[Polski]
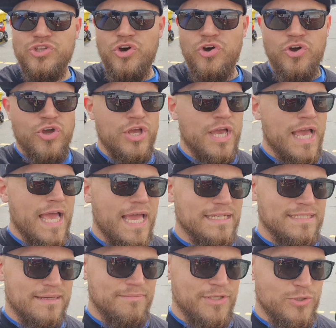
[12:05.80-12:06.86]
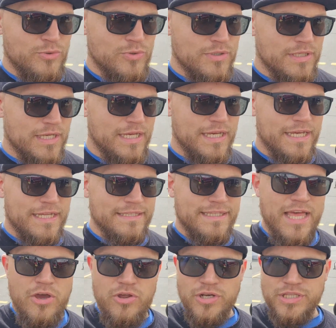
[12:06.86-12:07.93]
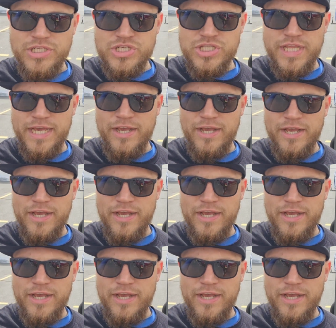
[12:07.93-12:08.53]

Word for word: do egzaminu e, teoretycznego.